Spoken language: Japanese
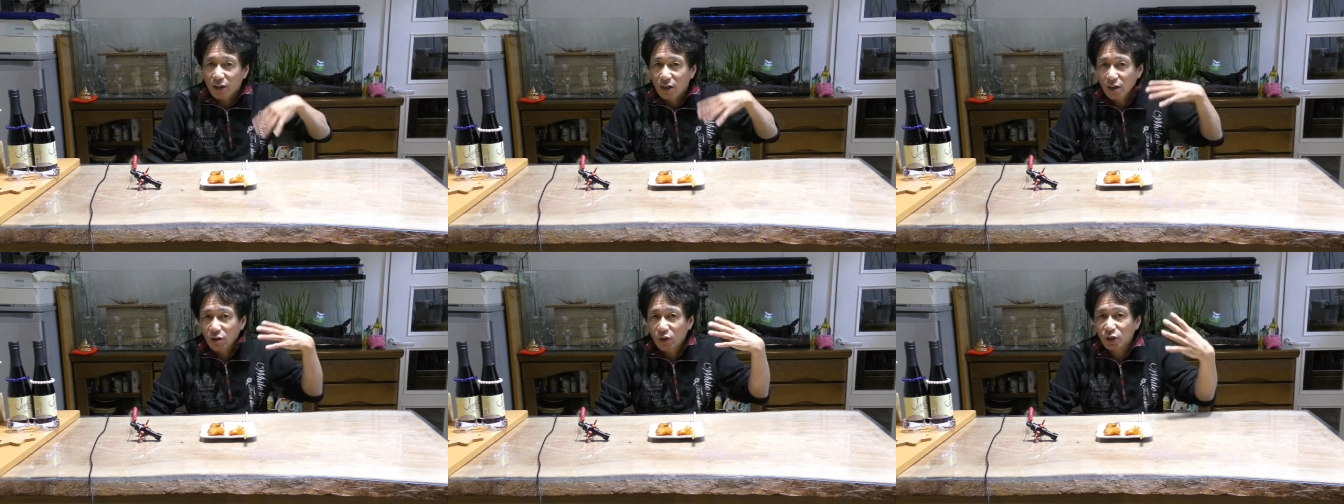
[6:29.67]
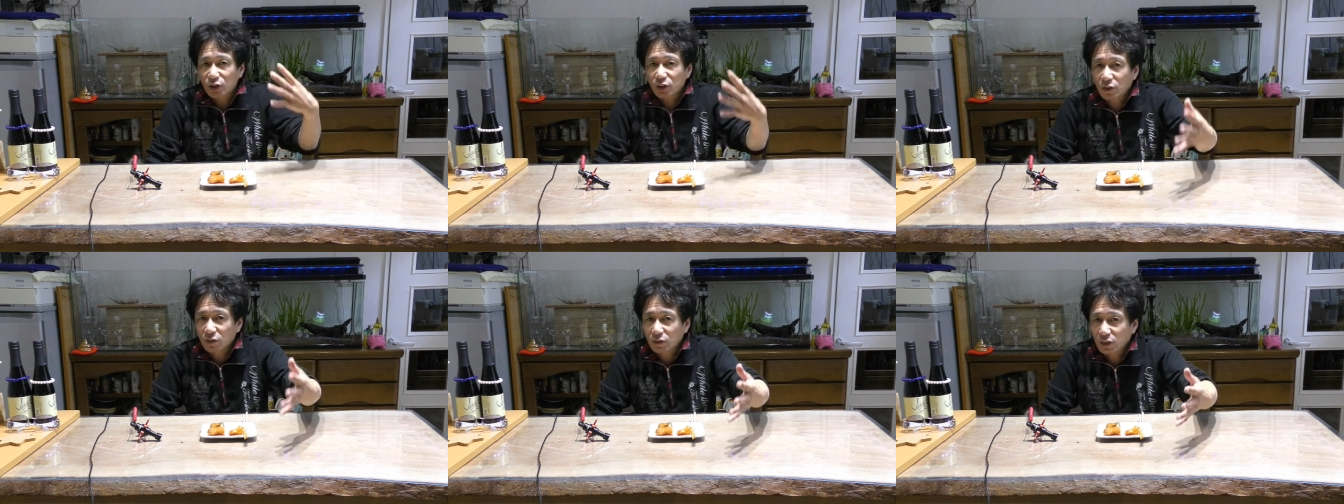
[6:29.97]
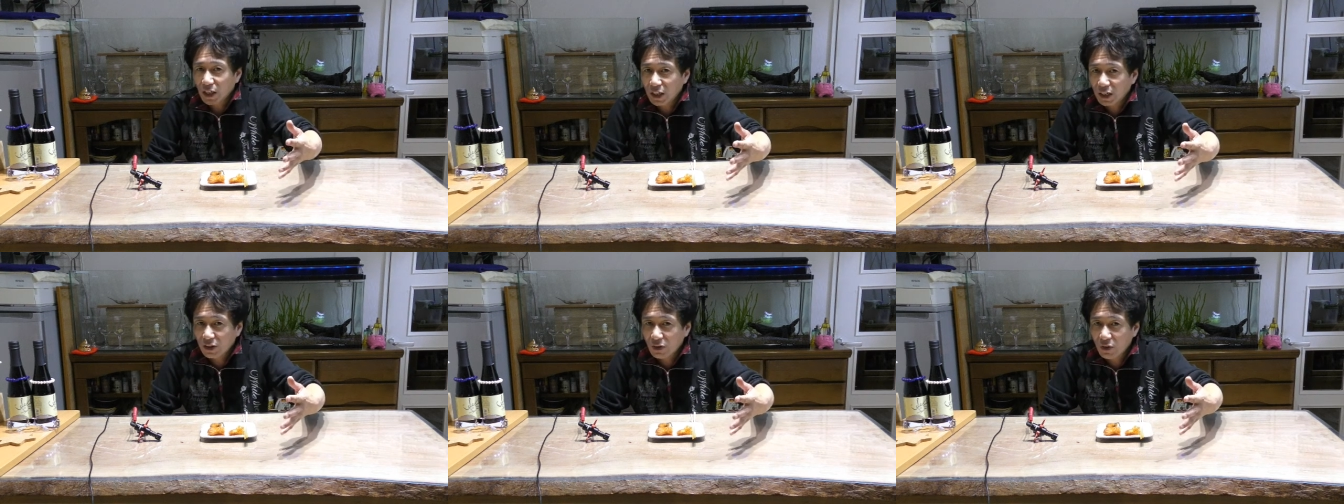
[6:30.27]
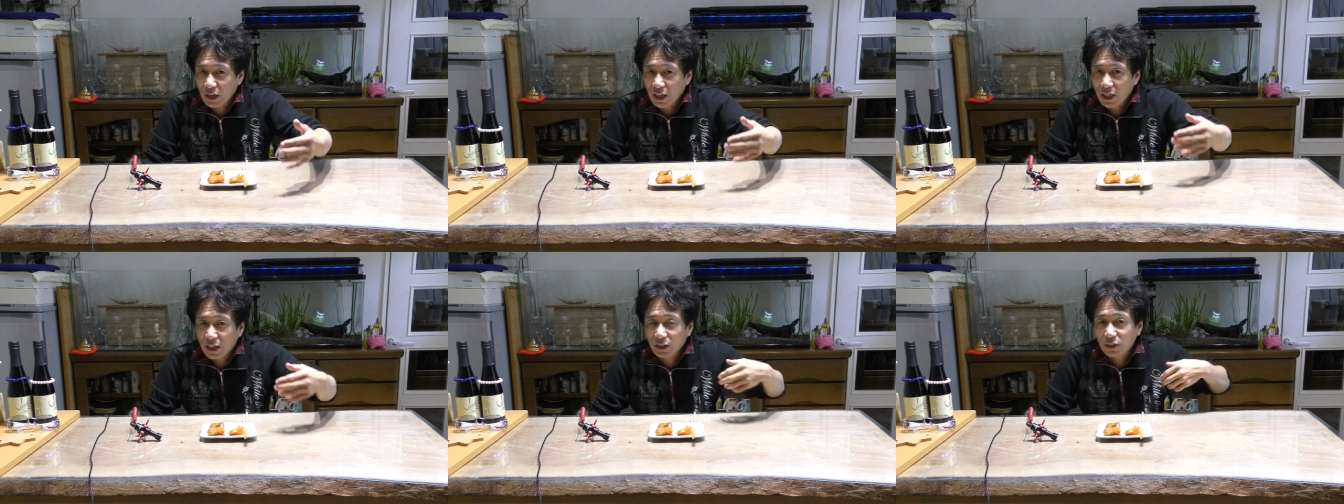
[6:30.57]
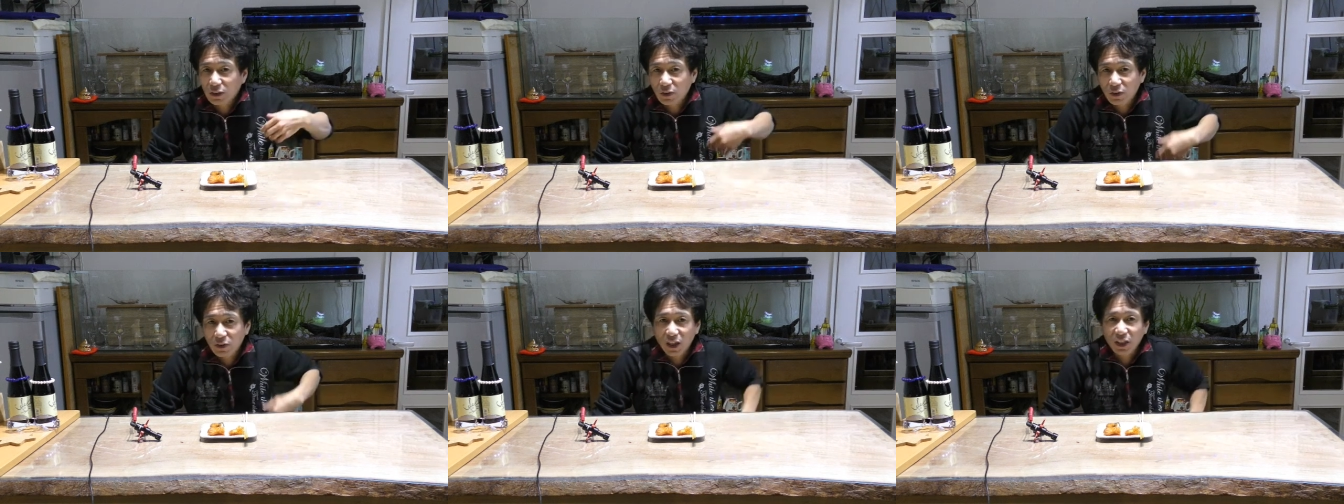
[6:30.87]
ゲロッチョなりの感
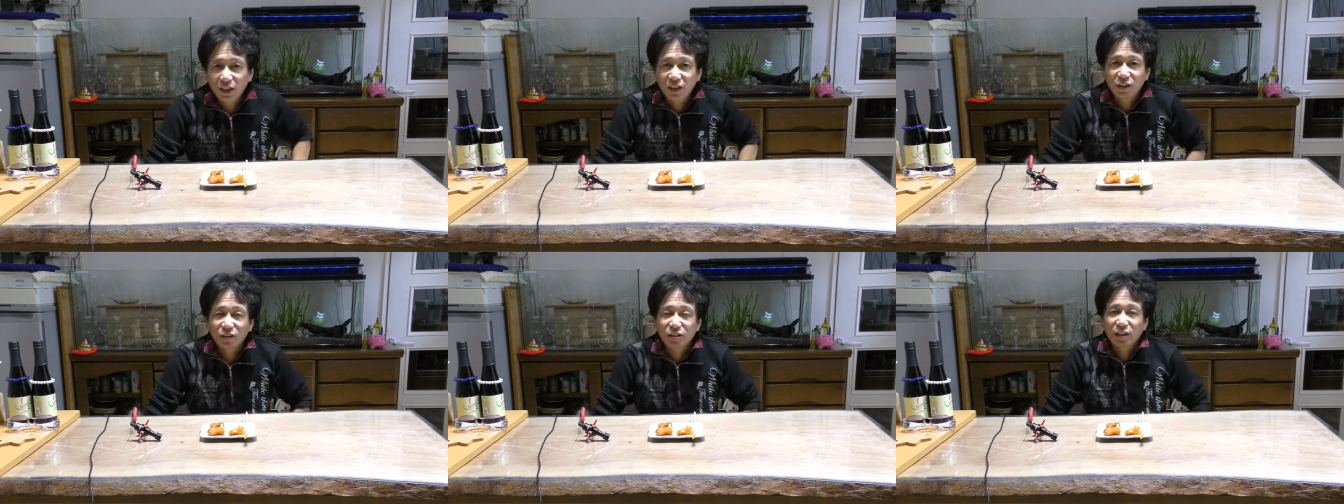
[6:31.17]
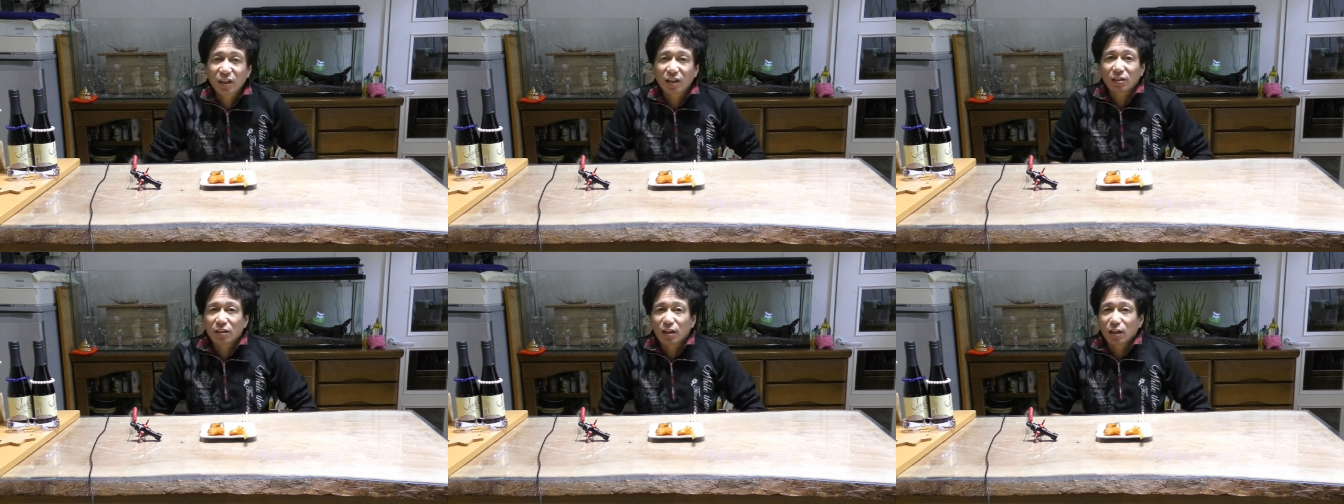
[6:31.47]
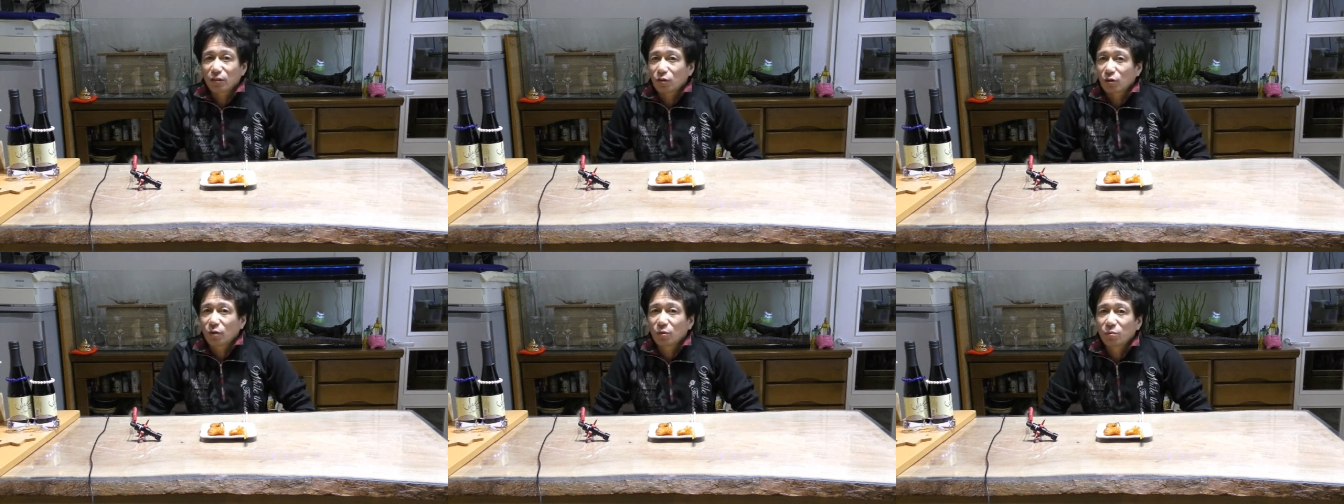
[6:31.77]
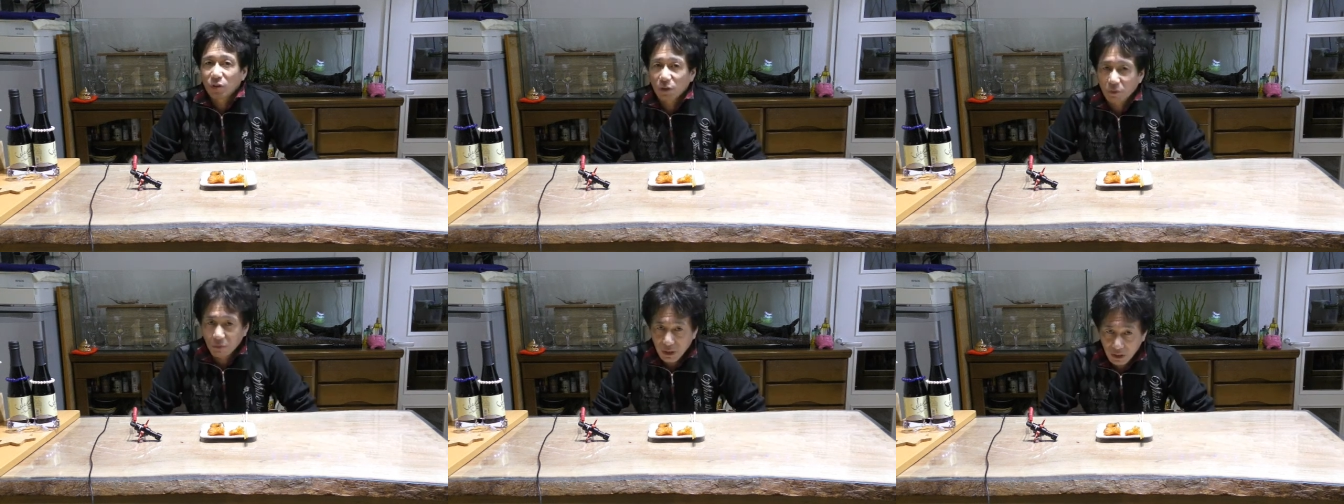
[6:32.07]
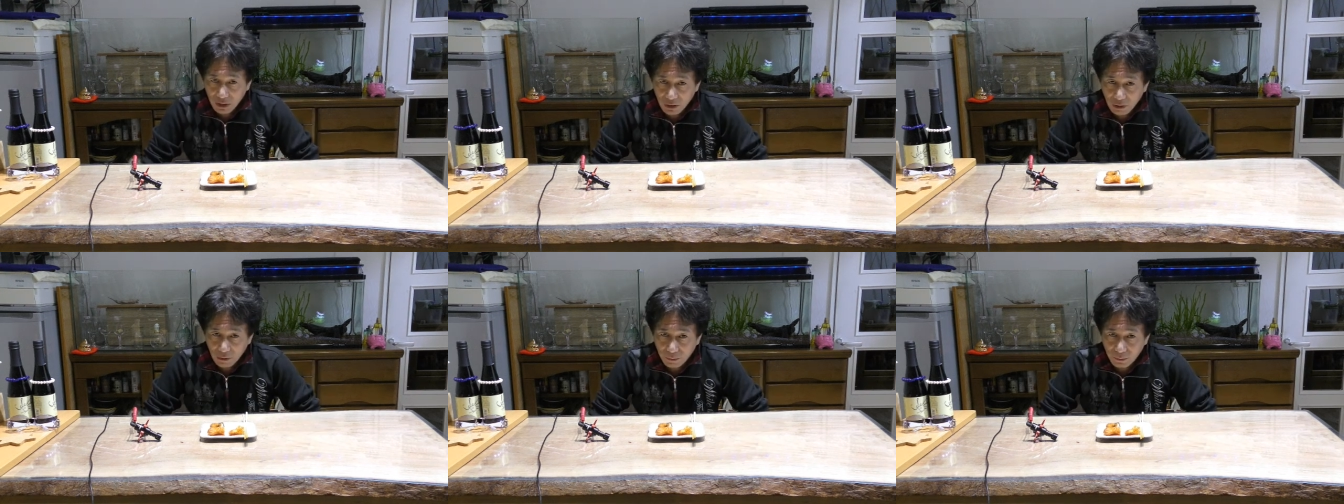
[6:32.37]
想をね、言っていきたいと思いま
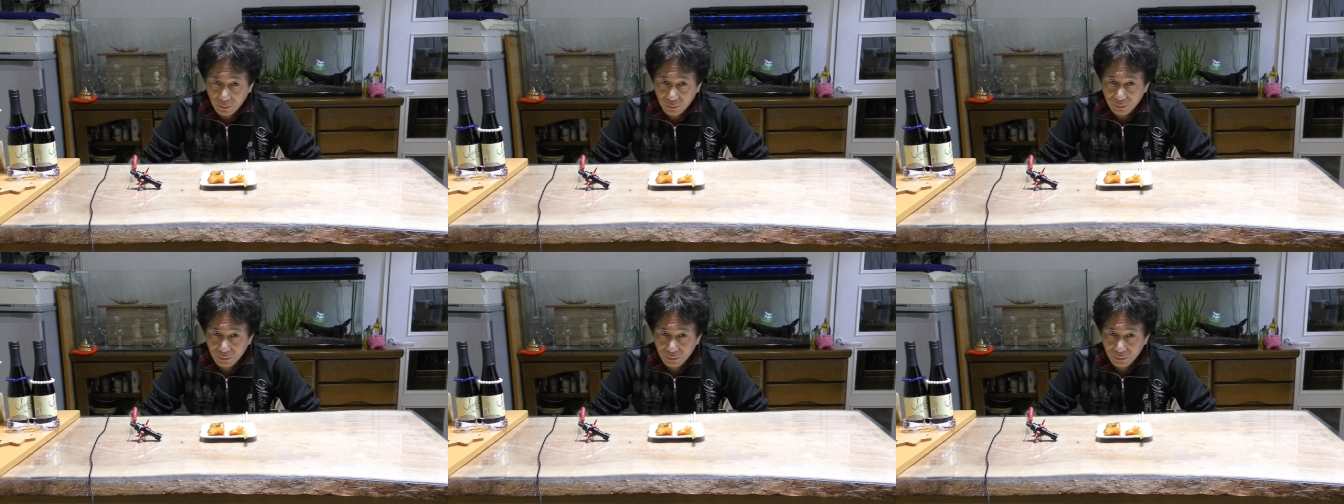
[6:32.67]
す。